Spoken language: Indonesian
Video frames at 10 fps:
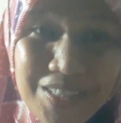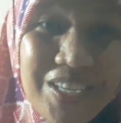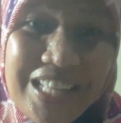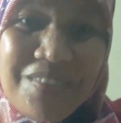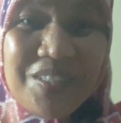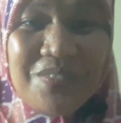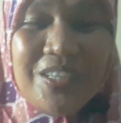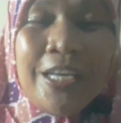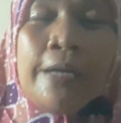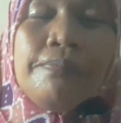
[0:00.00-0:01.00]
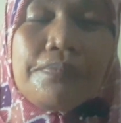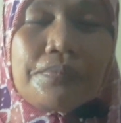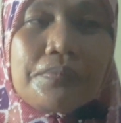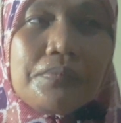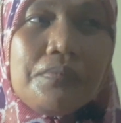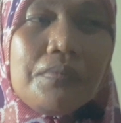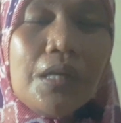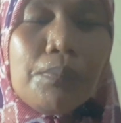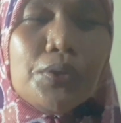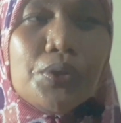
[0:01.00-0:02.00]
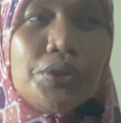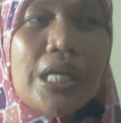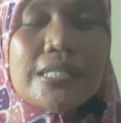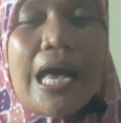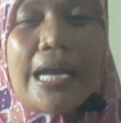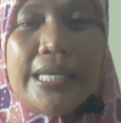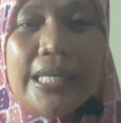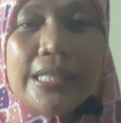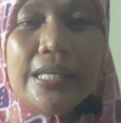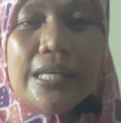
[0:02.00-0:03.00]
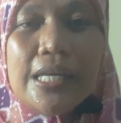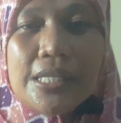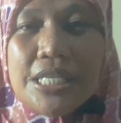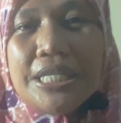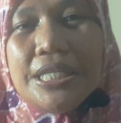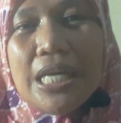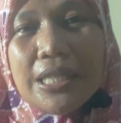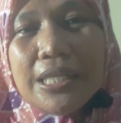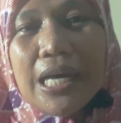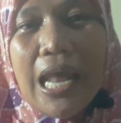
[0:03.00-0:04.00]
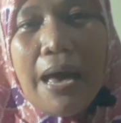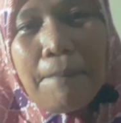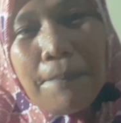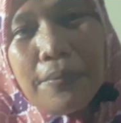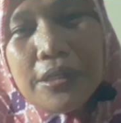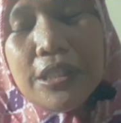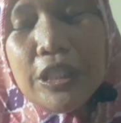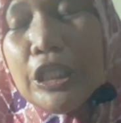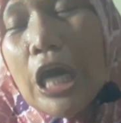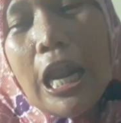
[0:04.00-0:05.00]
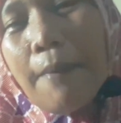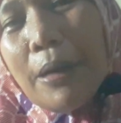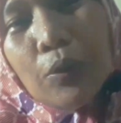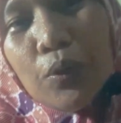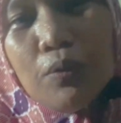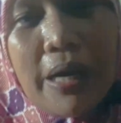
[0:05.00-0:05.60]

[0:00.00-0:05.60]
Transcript: gitu ya teman-teman ya punggungnya sakit jadi dia tinggal apa, ditinggal apa dulu